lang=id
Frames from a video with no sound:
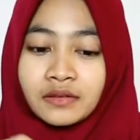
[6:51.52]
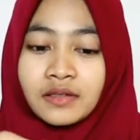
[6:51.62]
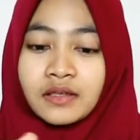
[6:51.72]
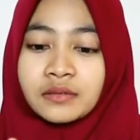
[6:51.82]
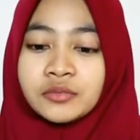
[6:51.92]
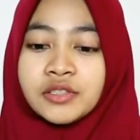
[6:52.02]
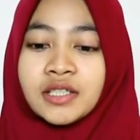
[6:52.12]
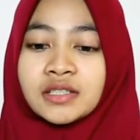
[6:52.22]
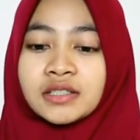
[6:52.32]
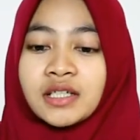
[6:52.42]
Nah,
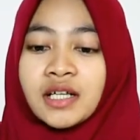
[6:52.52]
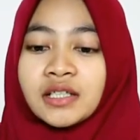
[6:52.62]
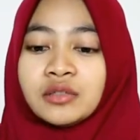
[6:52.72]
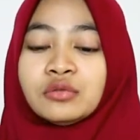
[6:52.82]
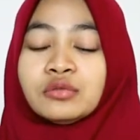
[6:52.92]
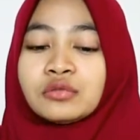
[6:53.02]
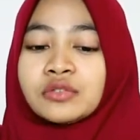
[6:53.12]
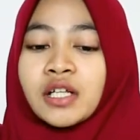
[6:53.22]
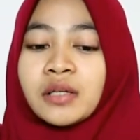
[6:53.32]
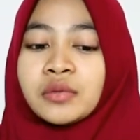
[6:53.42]
kemudian setelah itu untuk
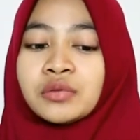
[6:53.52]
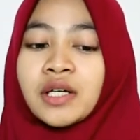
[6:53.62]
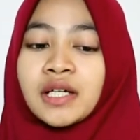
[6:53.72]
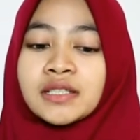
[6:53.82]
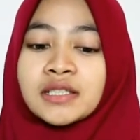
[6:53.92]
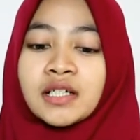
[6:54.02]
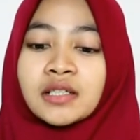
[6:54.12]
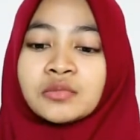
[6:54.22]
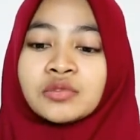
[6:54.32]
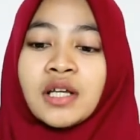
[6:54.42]
cara menggunakannya
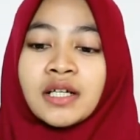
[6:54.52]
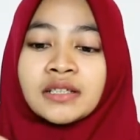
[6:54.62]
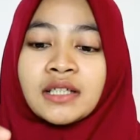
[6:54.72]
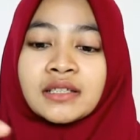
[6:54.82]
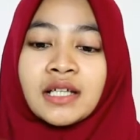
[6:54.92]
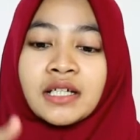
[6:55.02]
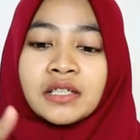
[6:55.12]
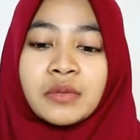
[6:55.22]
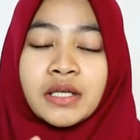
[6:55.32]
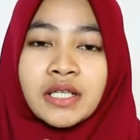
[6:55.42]
sangat mudah, kita
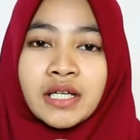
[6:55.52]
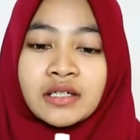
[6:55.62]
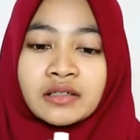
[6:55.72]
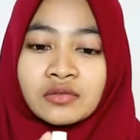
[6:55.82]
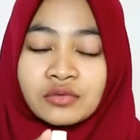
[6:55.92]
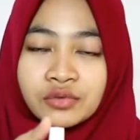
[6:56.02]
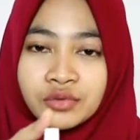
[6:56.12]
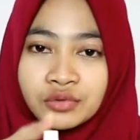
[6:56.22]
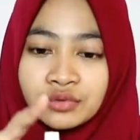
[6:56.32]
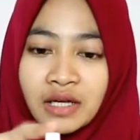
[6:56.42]
tarik bagian
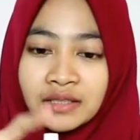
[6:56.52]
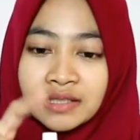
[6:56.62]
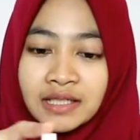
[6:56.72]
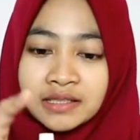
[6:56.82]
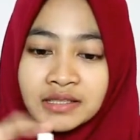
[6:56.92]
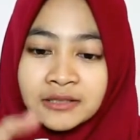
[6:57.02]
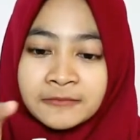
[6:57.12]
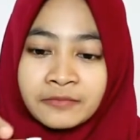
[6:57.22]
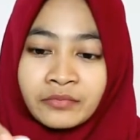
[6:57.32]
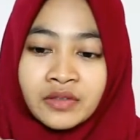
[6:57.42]
ujung atas
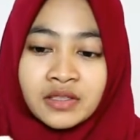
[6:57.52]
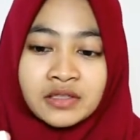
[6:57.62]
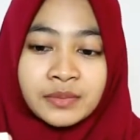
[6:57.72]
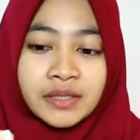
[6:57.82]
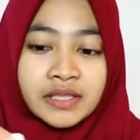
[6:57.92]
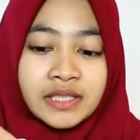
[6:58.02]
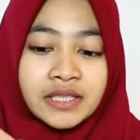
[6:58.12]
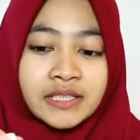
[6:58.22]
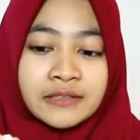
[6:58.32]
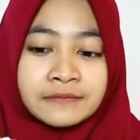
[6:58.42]
seperti
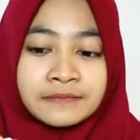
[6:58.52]
ini